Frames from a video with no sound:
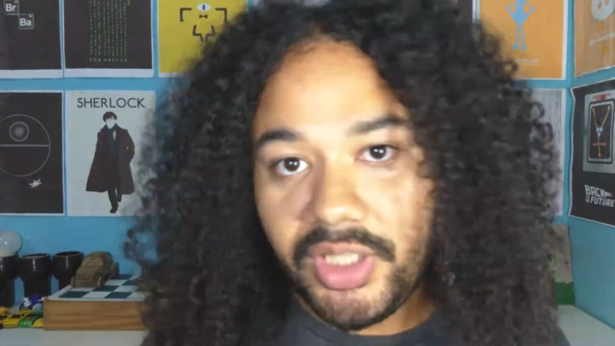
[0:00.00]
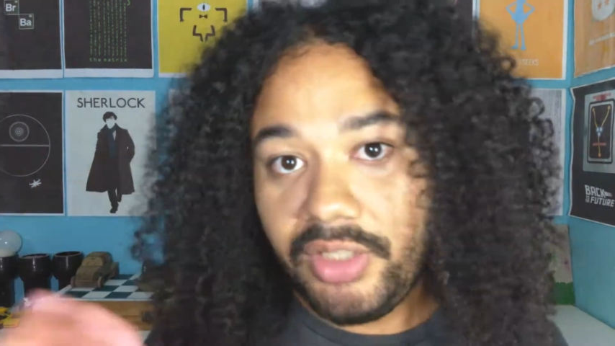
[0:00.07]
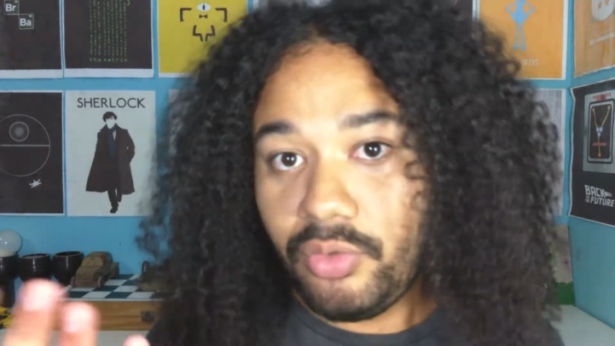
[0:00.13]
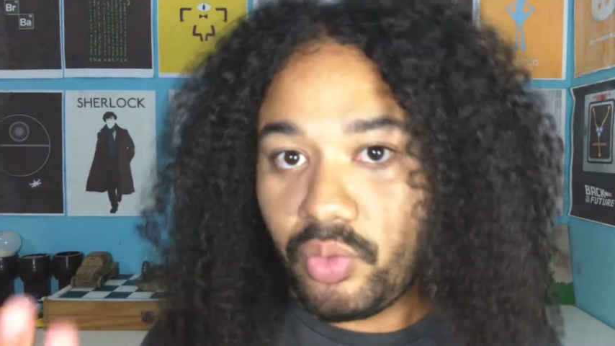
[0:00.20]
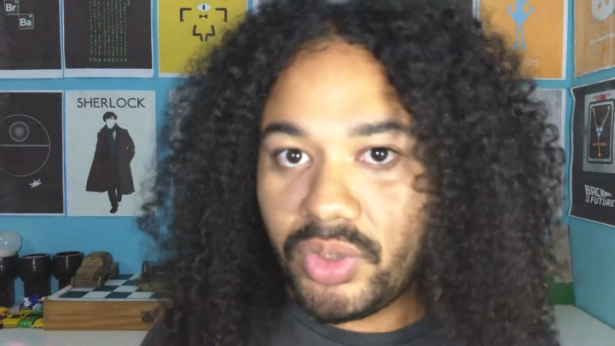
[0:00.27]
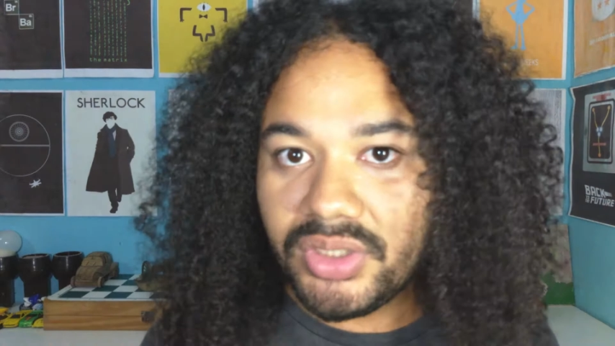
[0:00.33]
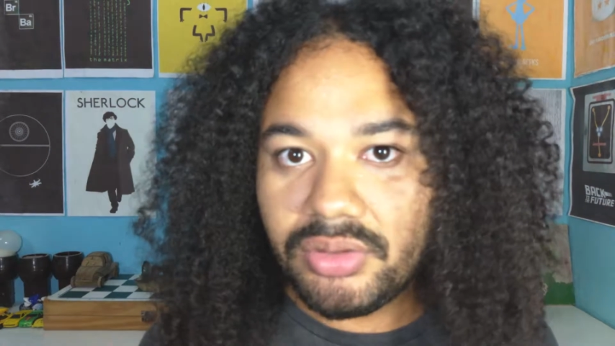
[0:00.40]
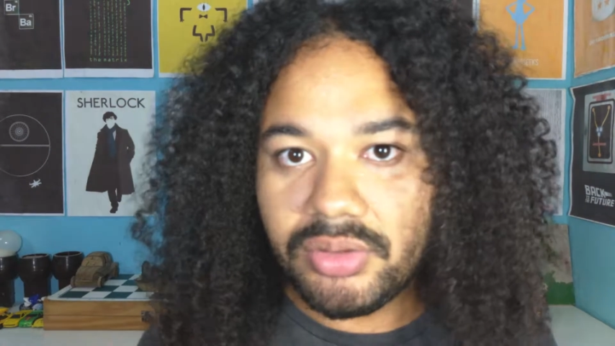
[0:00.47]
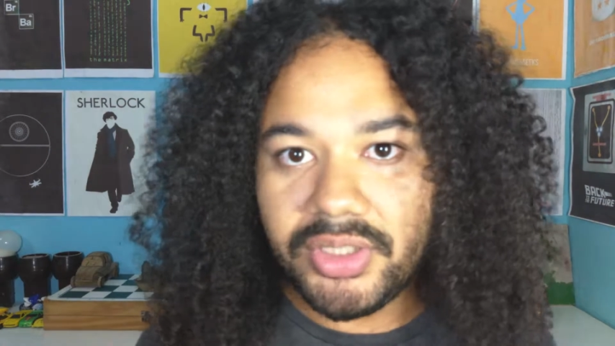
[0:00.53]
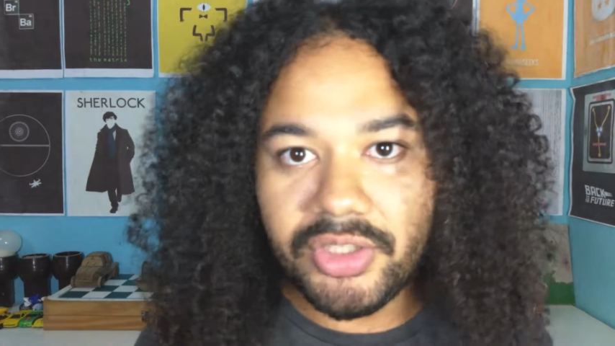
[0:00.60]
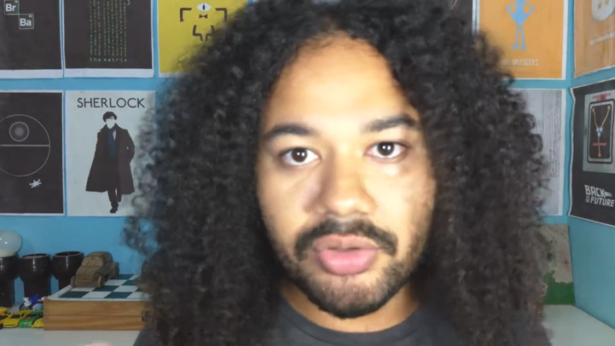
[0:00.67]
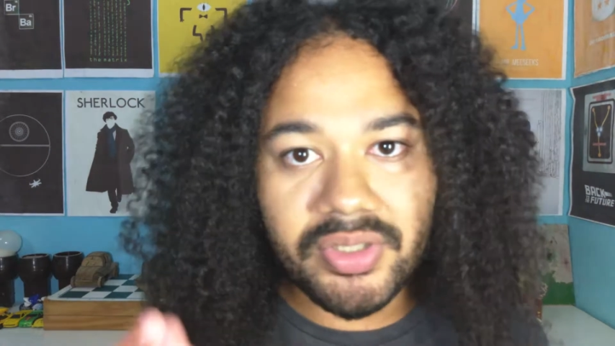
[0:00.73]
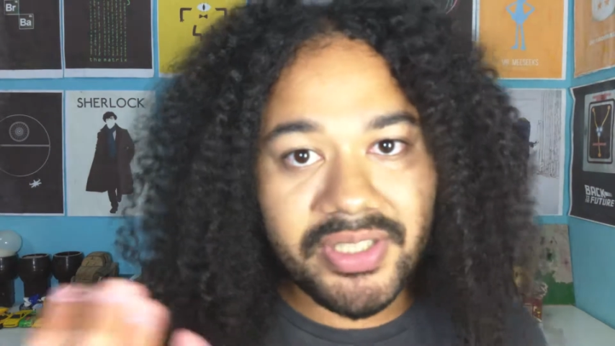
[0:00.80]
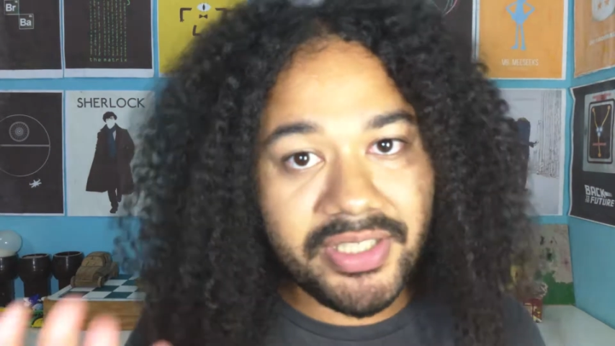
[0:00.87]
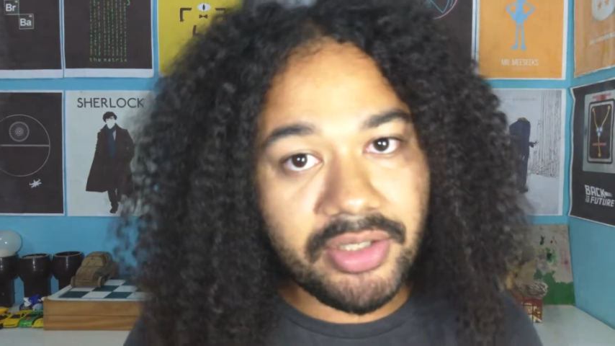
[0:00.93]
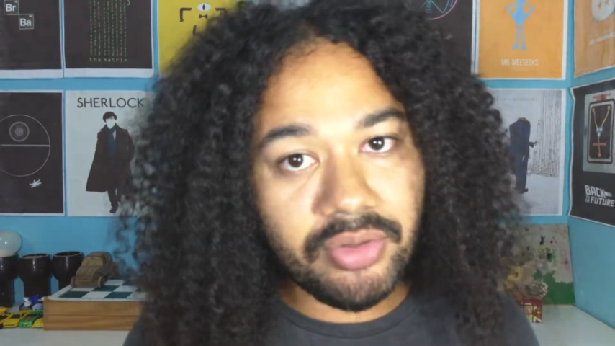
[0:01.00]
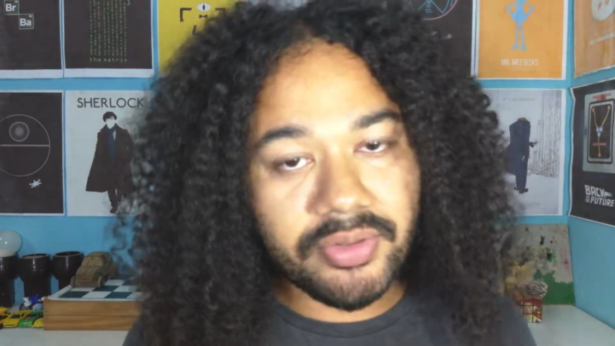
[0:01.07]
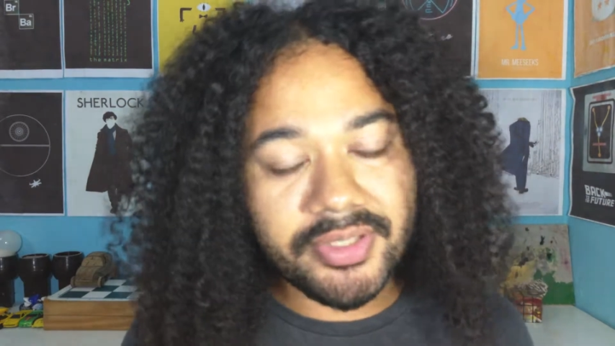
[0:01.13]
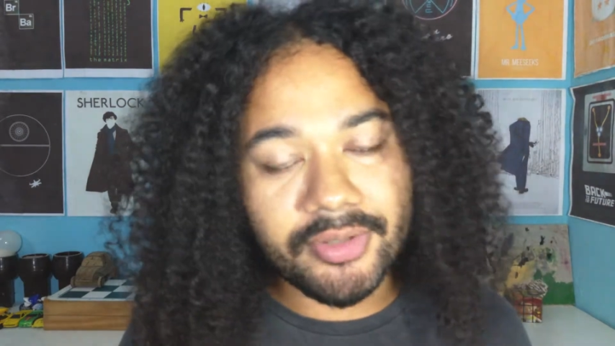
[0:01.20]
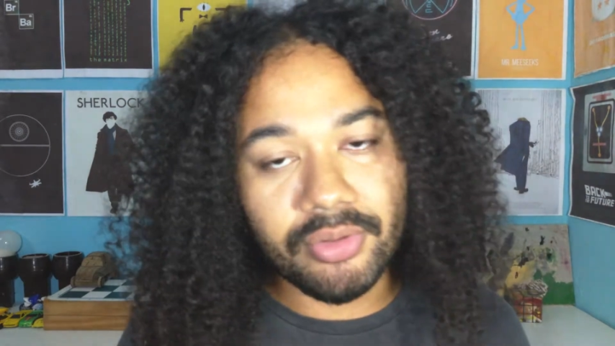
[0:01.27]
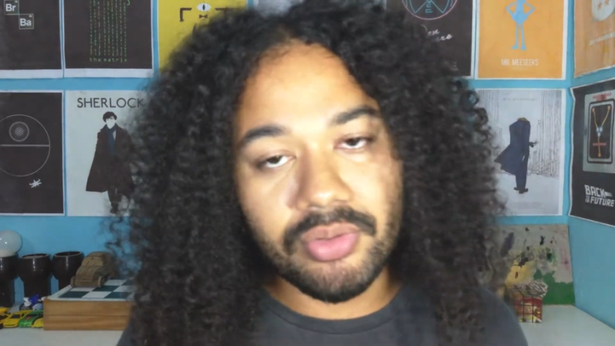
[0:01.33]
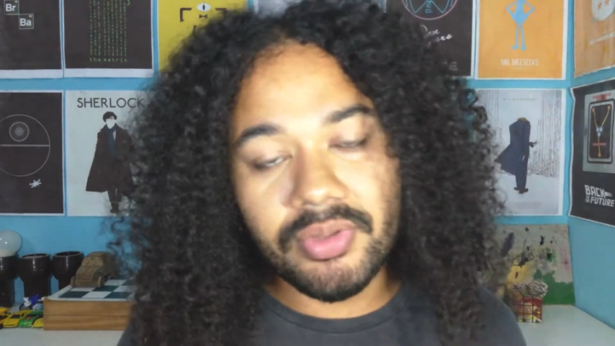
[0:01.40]
Enquanto que no
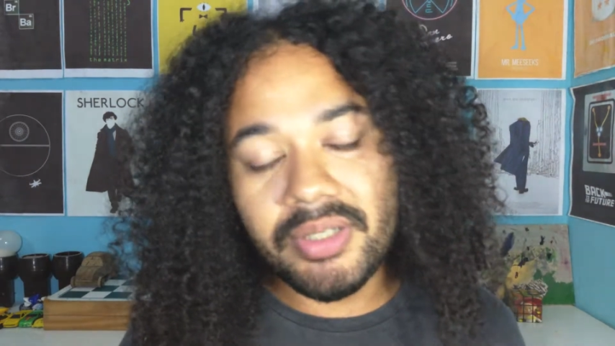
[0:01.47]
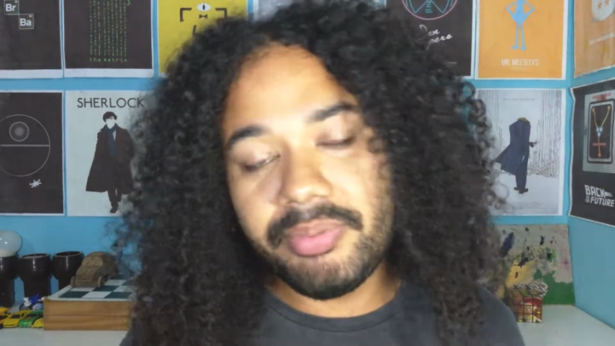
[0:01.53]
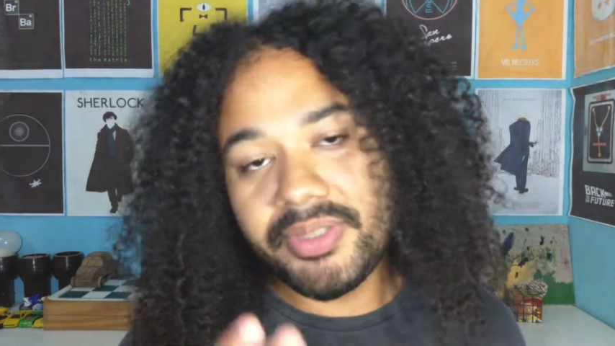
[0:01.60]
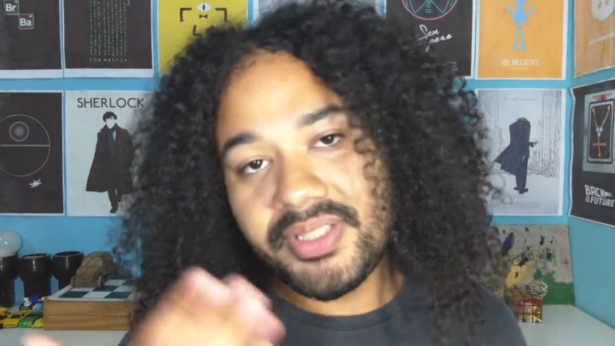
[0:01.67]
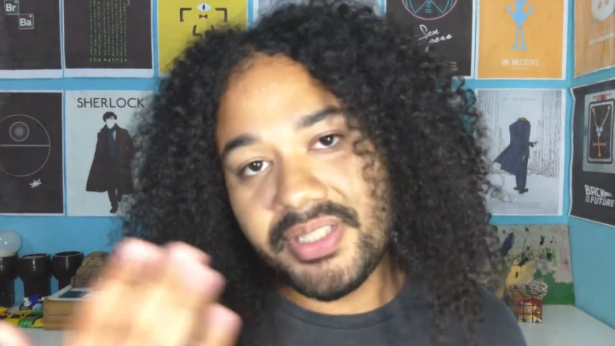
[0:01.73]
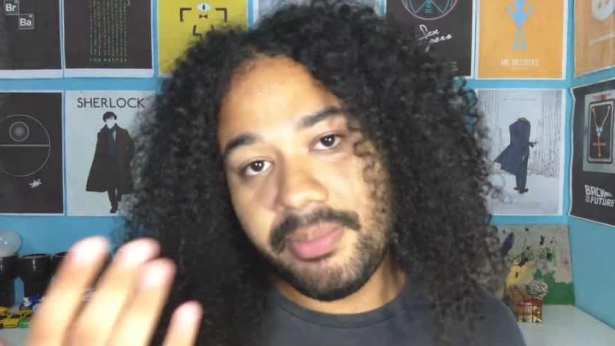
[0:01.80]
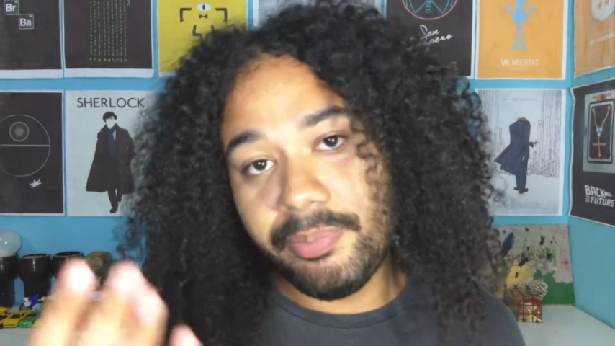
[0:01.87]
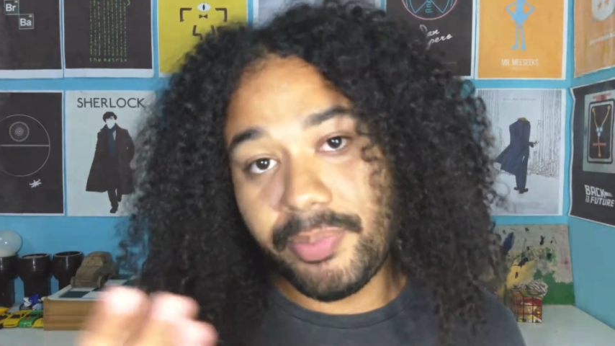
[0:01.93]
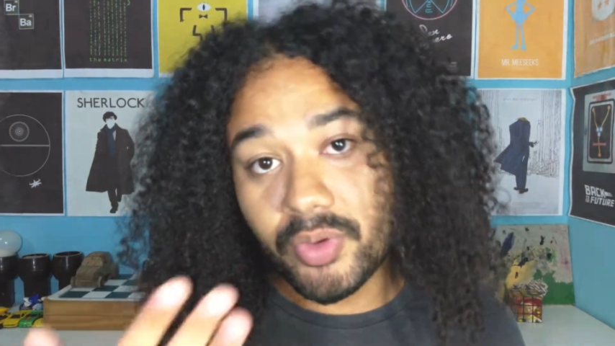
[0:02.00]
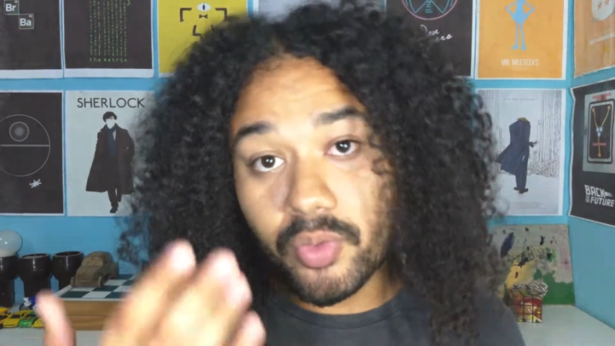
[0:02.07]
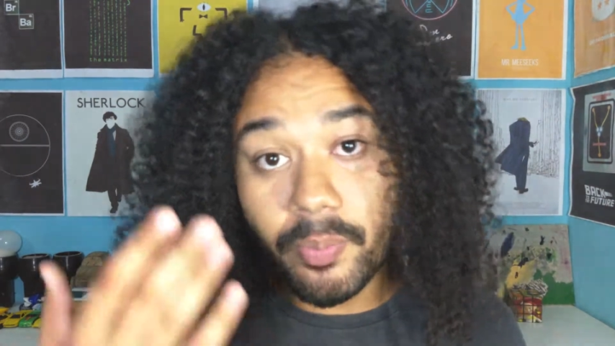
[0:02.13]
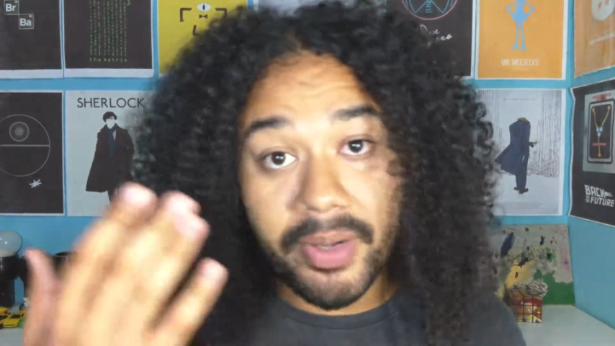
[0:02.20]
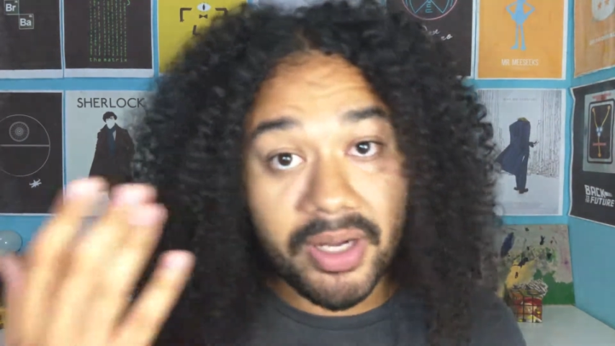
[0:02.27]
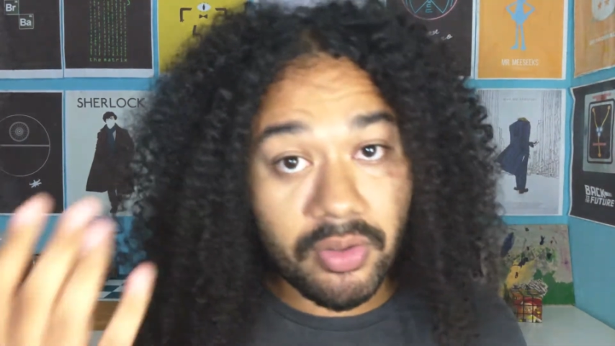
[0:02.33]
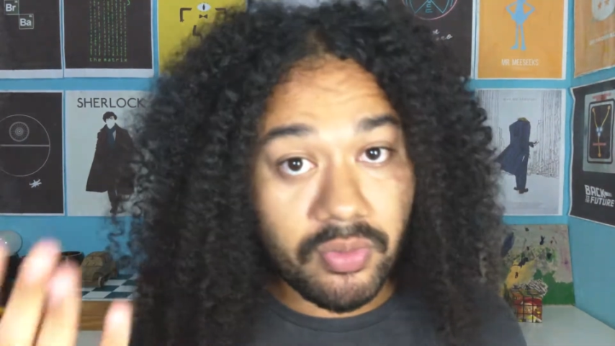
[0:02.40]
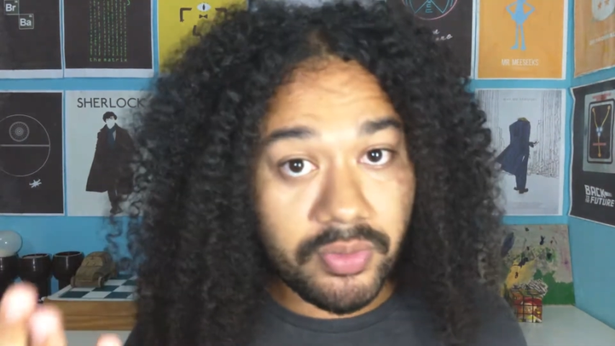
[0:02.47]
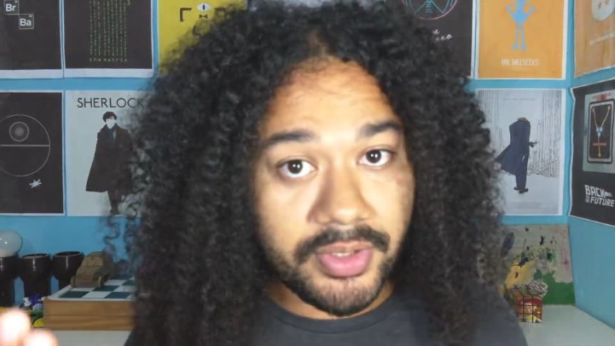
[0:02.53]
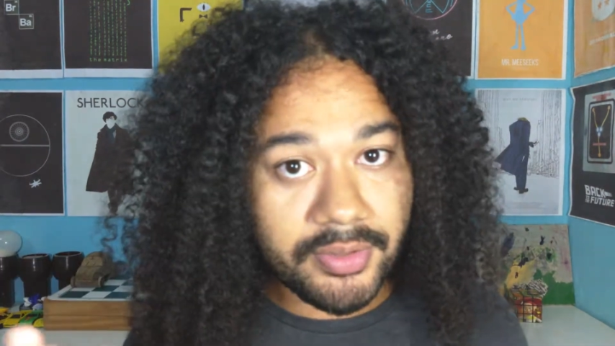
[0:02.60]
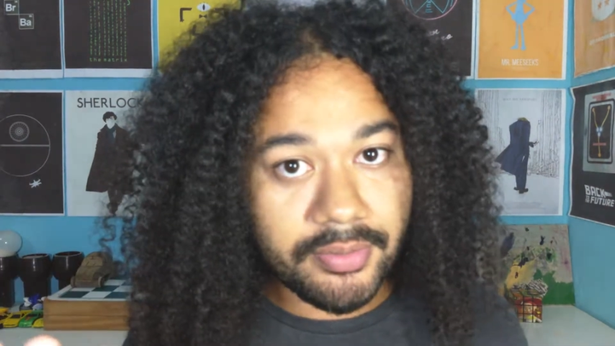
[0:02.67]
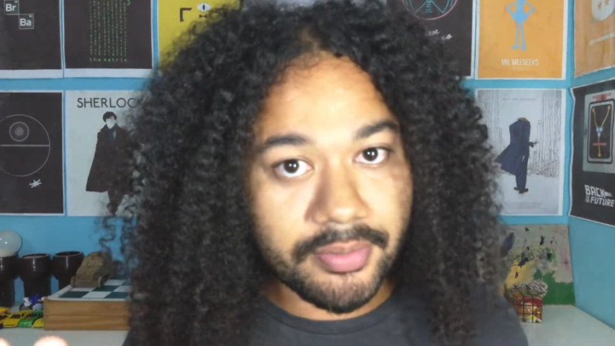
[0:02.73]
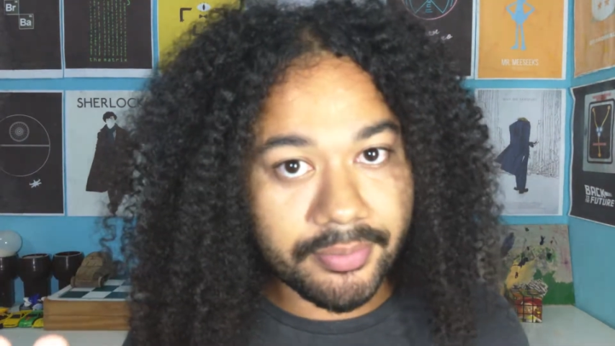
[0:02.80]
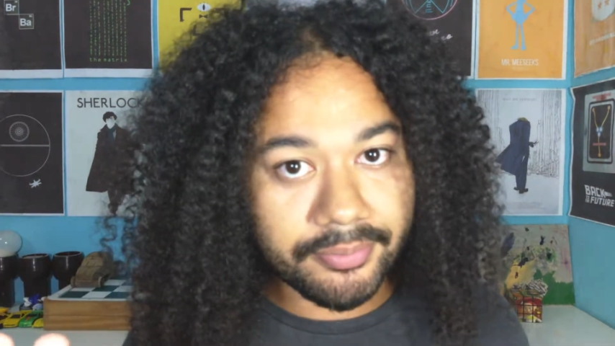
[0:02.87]
Linux eu nunca precisei me preocupar com
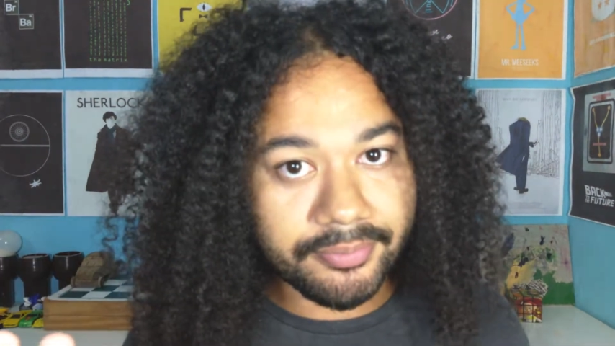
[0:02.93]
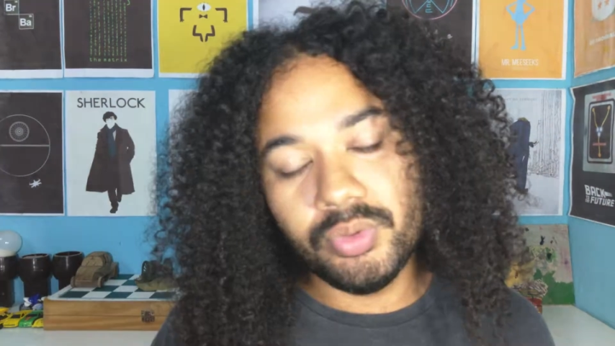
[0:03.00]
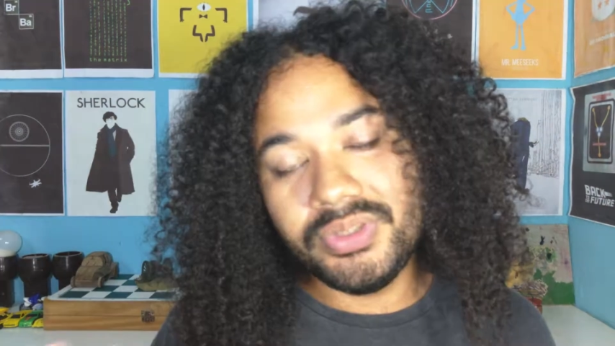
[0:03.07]
isso.